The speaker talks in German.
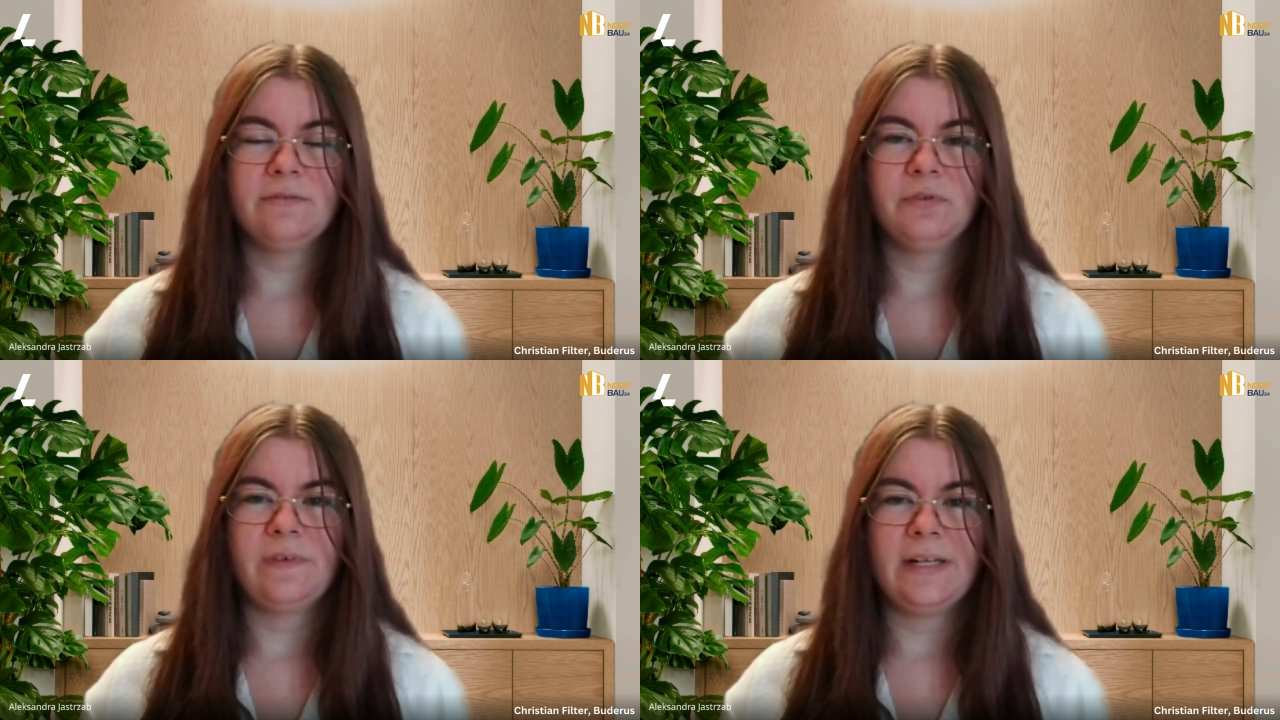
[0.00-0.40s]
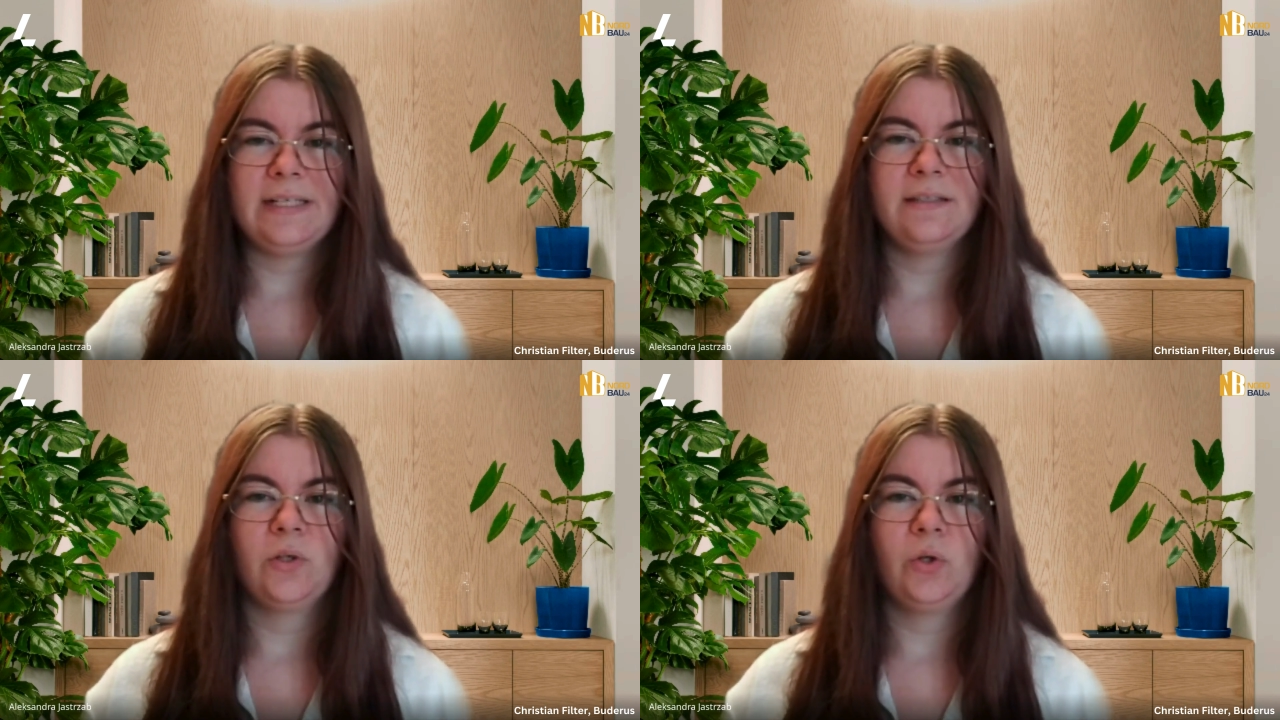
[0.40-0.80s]
für
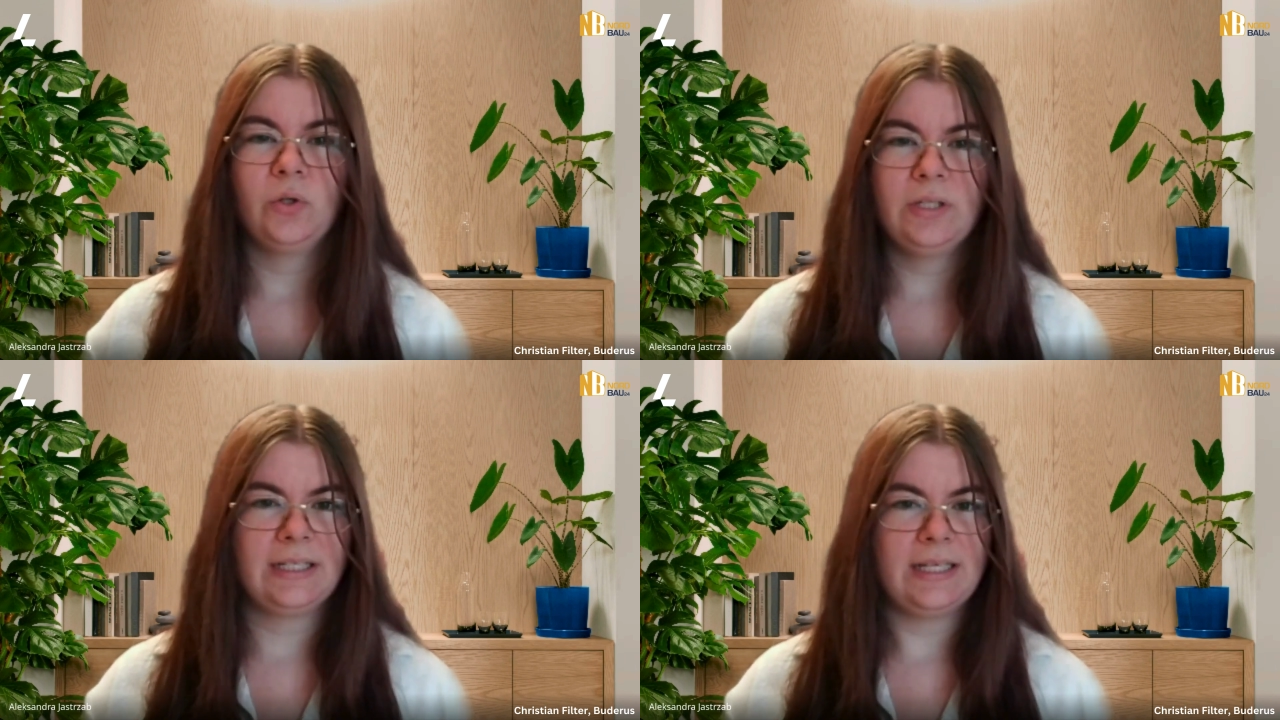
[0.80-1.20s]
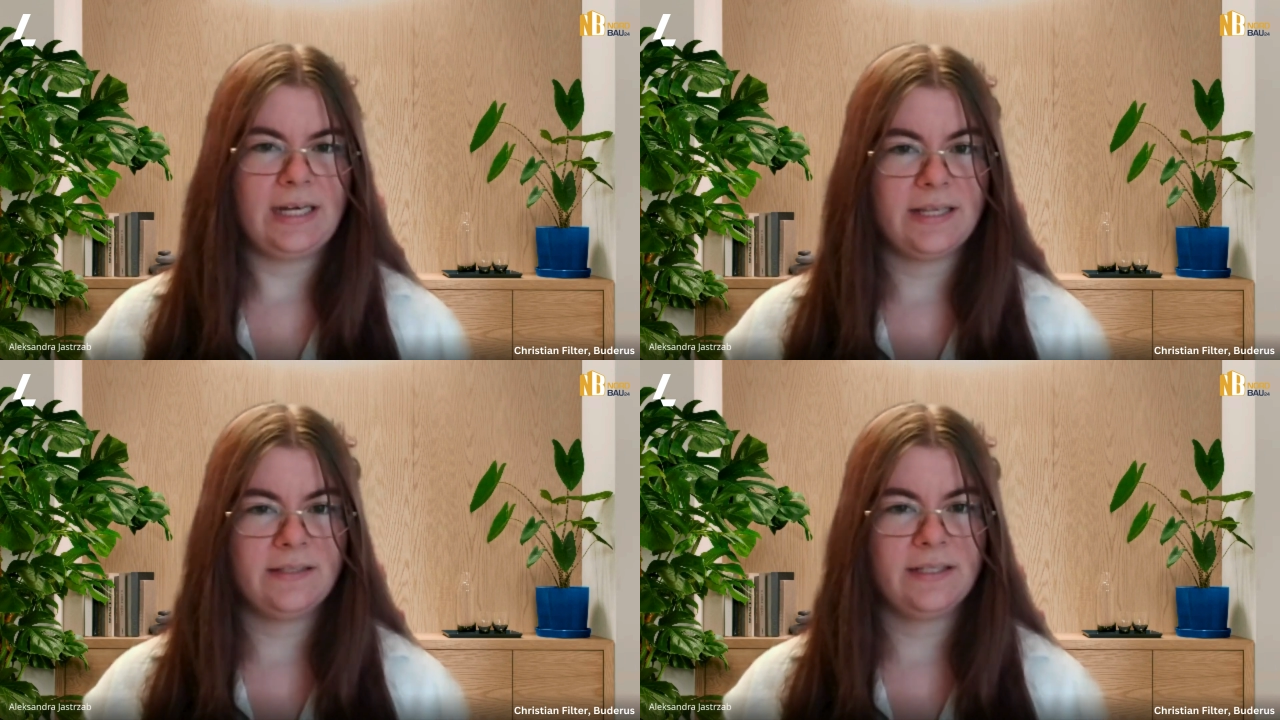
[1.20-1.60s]
welchen
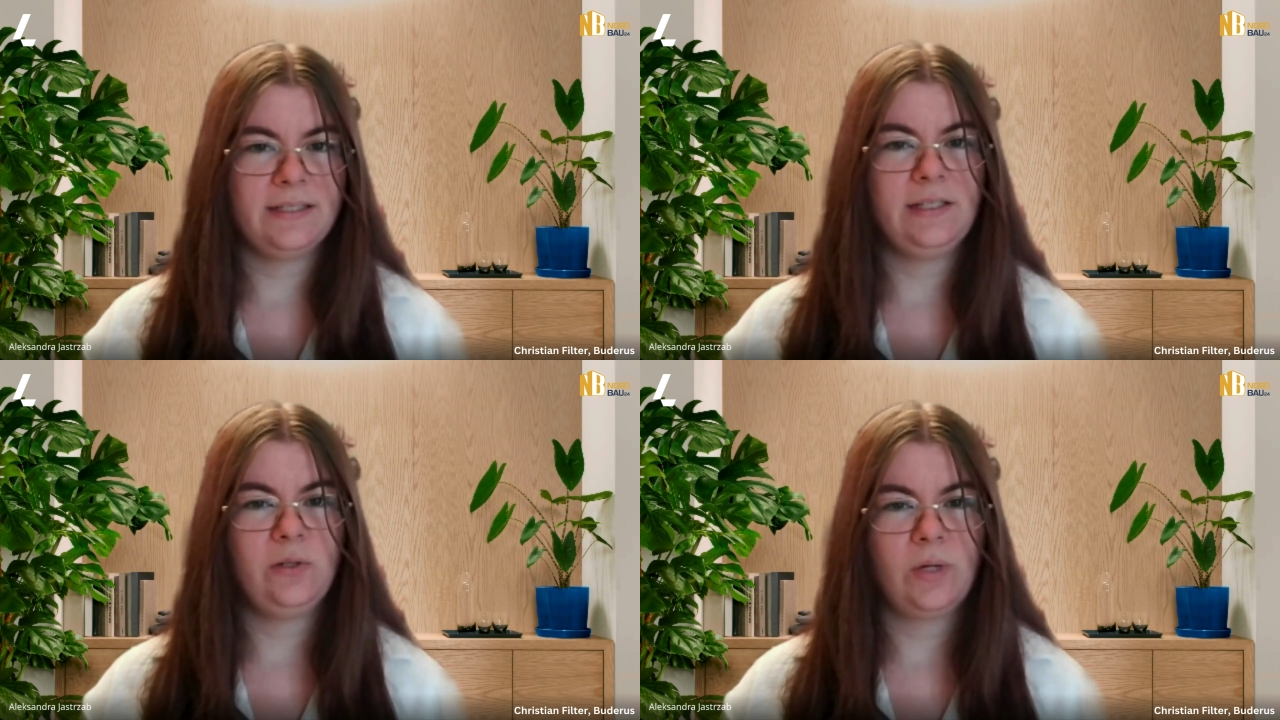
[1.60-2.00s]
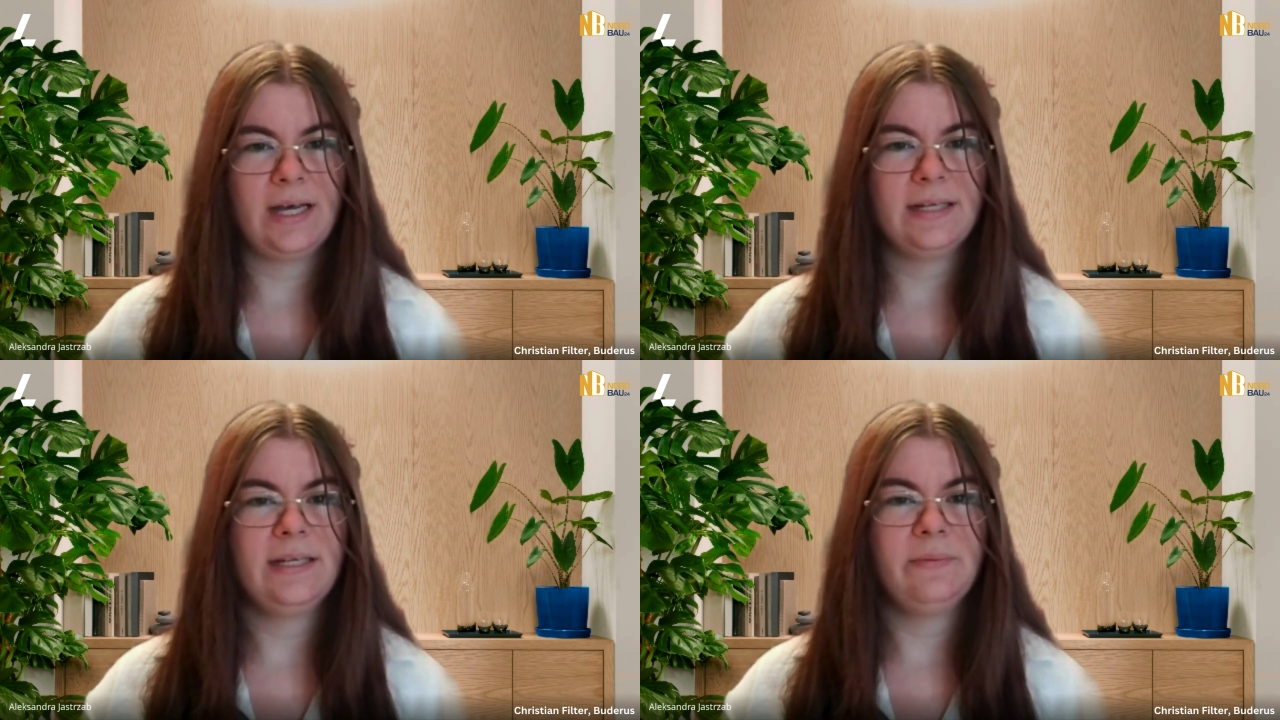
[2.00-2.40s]
Kundenkreis die
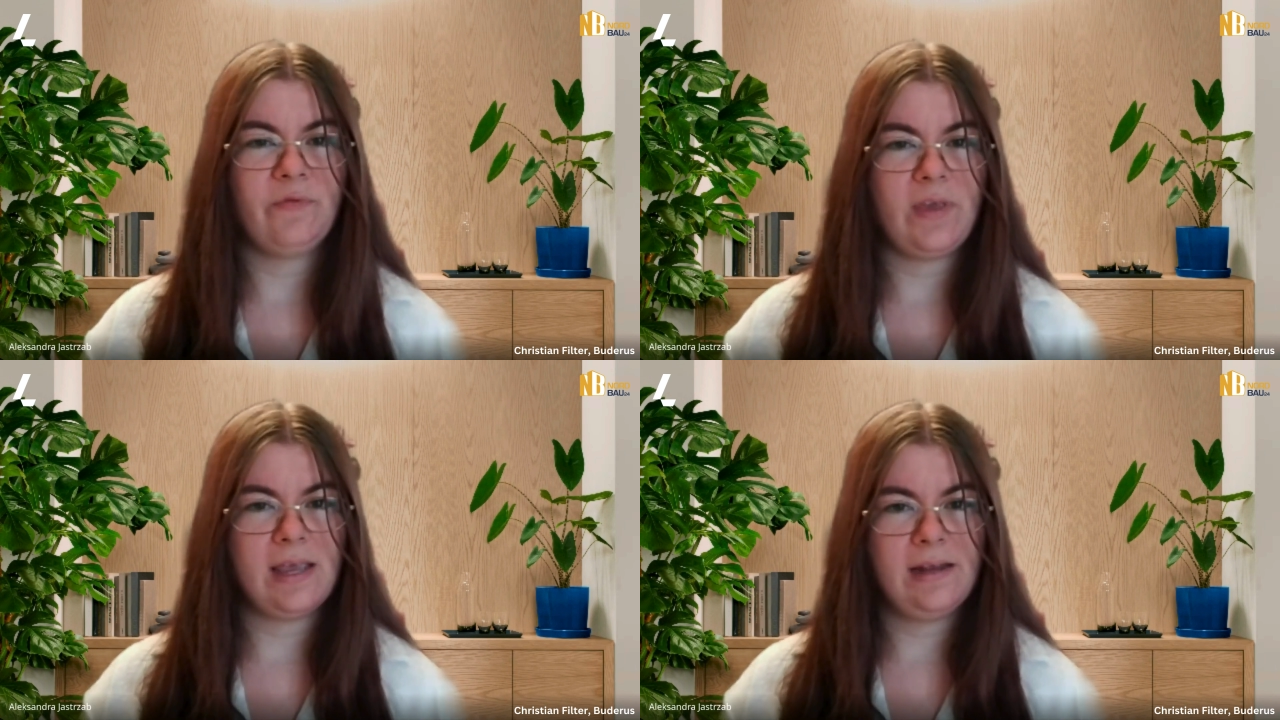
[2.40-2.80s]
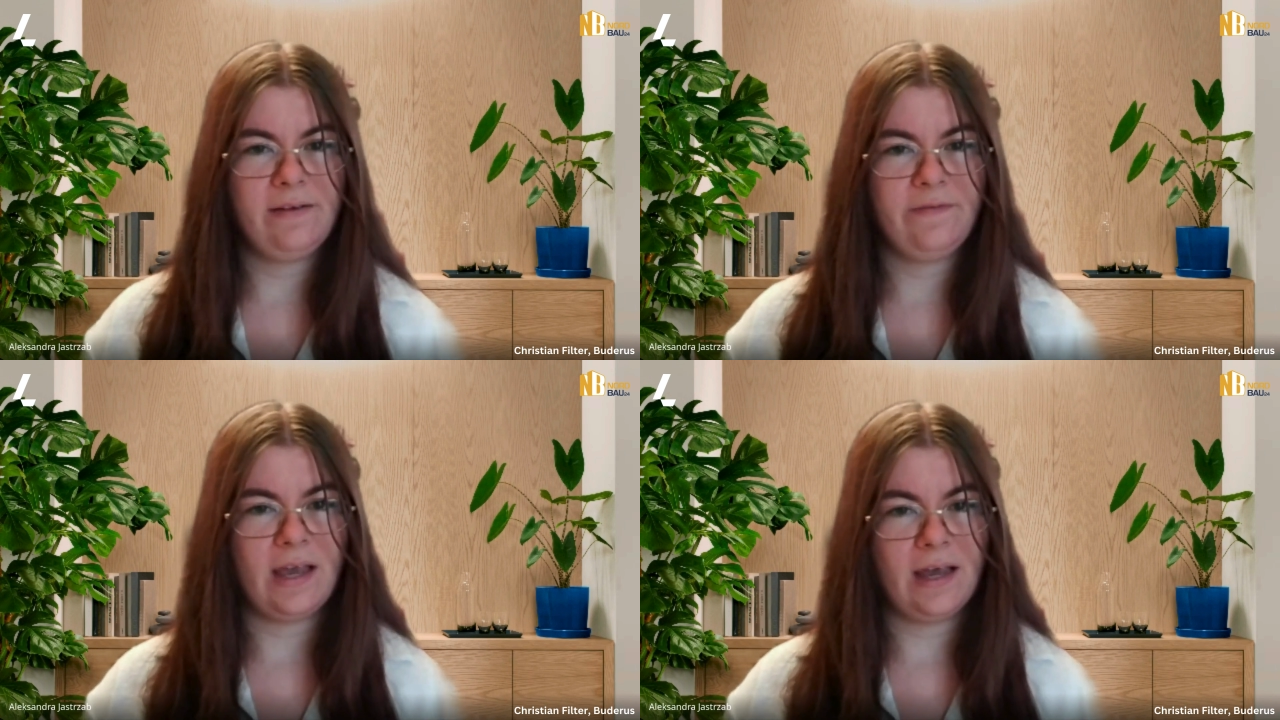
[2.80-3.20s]
Logatherm WLW